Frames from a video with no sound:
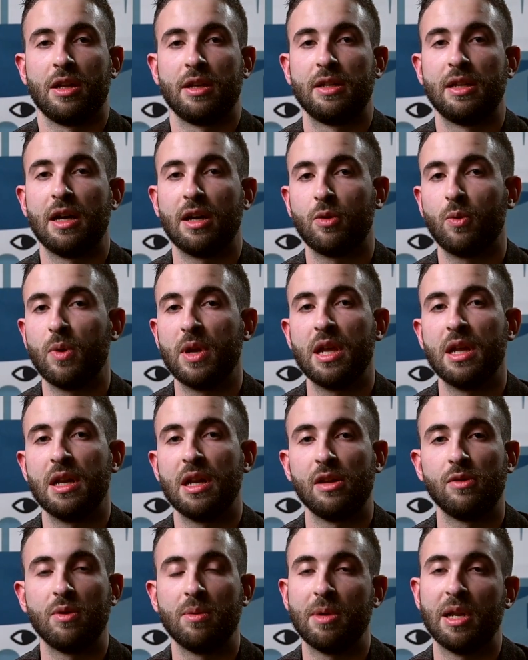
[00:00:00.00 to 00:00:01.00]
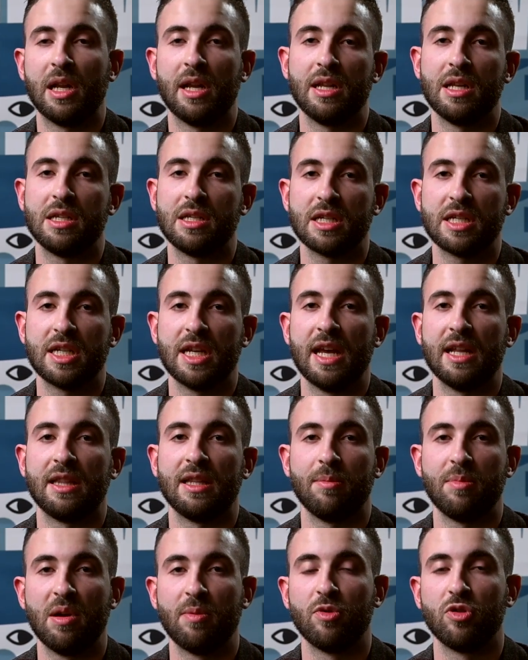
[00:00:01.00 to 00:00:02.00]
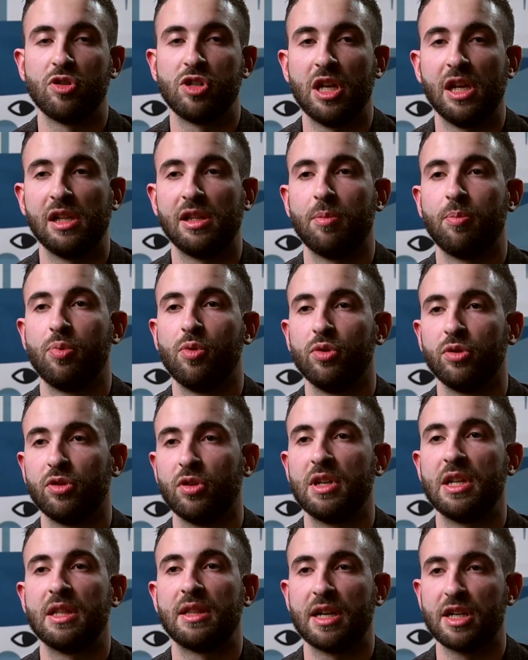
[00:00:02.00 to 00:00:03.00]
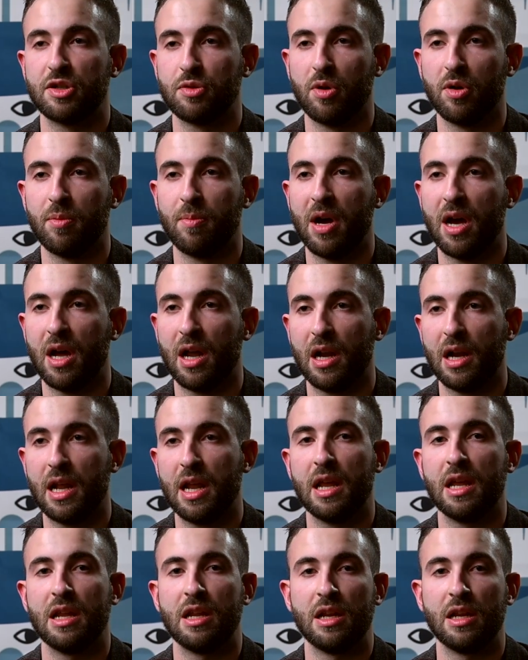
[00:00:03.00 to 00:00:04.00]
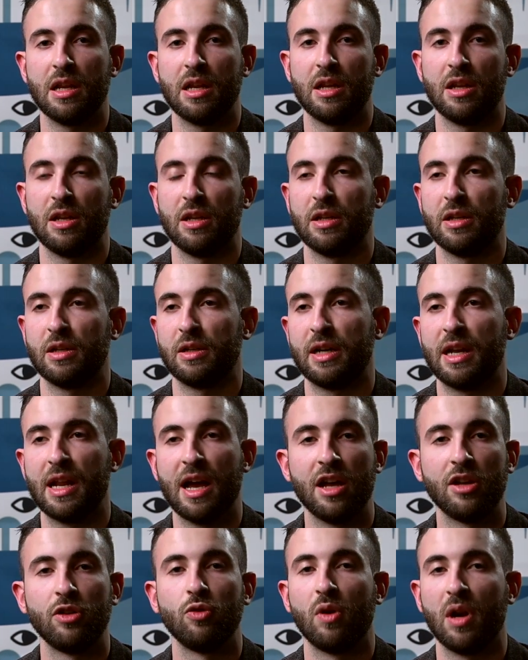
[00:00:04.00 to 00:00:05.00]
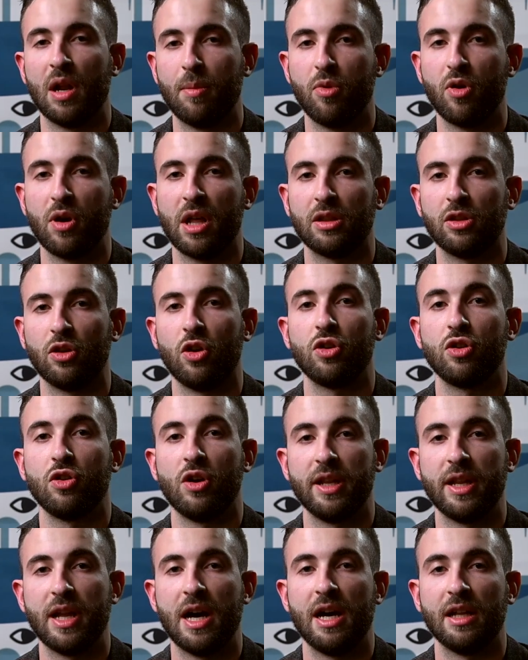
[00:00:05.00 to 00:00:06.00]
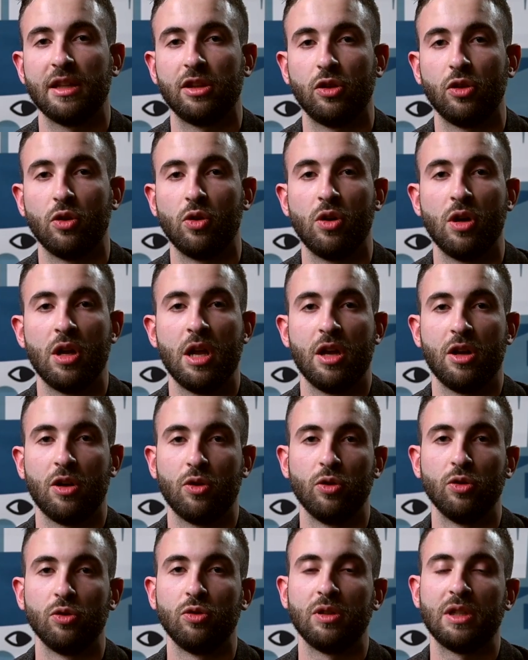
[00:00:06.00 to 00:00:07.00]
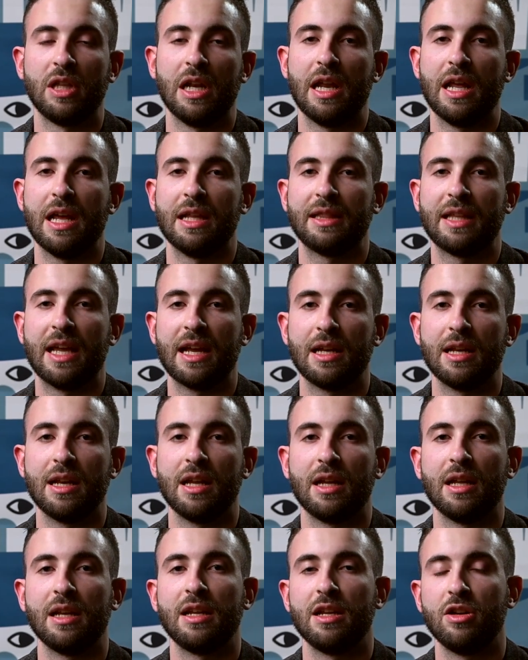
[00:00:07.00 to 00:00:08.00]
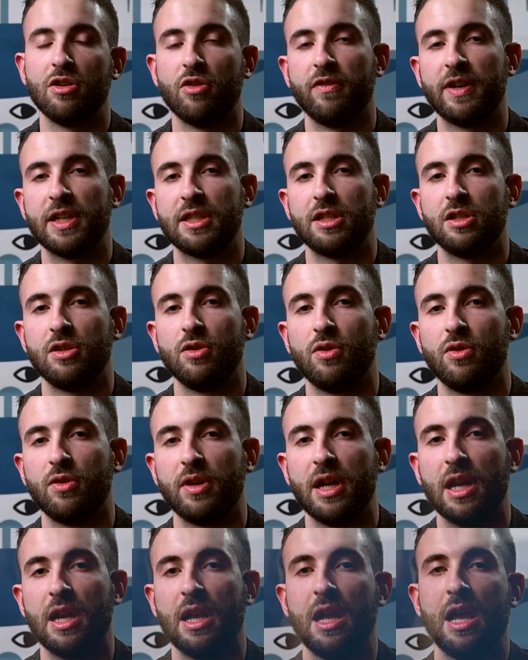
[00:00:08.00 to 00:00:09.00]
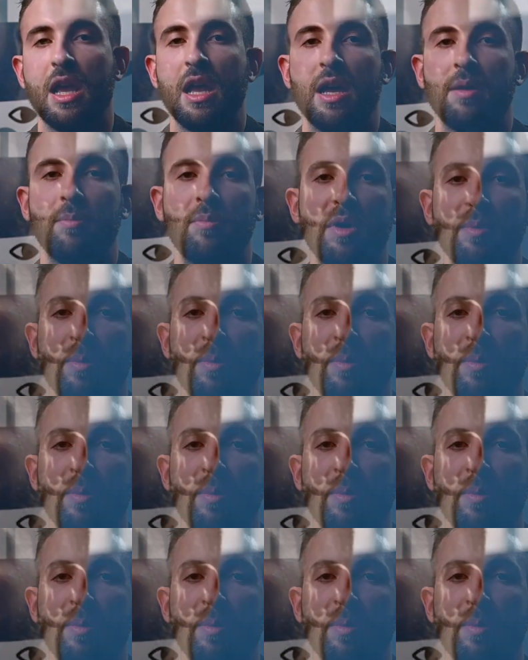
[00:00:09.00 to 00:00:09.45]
Da qui nel 2017 abbiamo scelto appunto di trasformarle in, creando un laboratorio adatto con tutte le tecniche di innovazione ma